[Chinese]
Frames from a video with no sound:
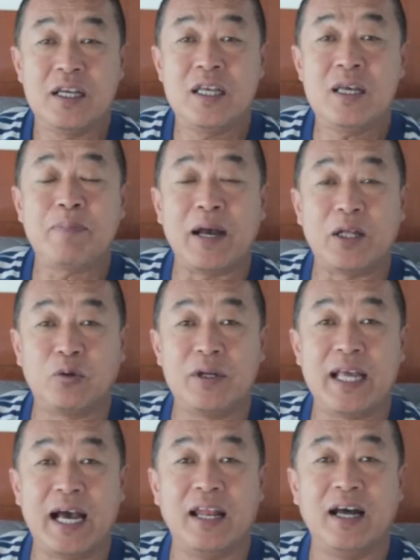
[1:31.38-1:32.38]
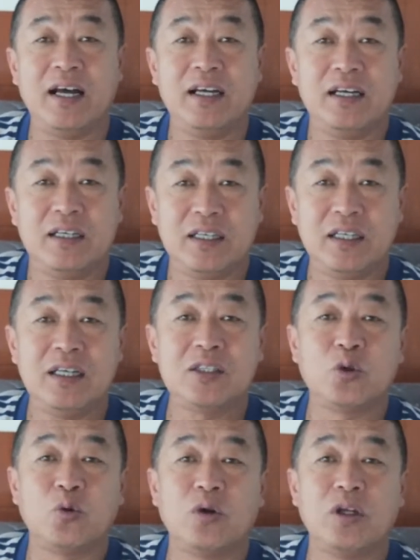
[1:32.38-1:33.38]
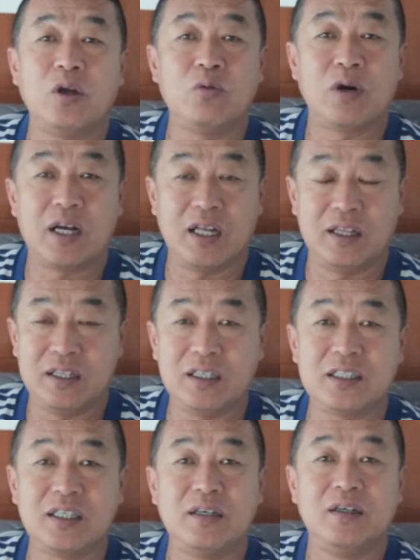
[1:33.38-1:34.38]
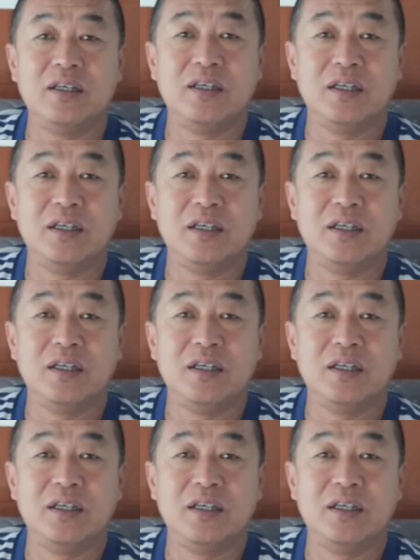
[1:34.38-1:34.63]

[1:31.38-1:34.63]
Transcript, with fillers: 人家一百多年了，人家那走过的路肯定是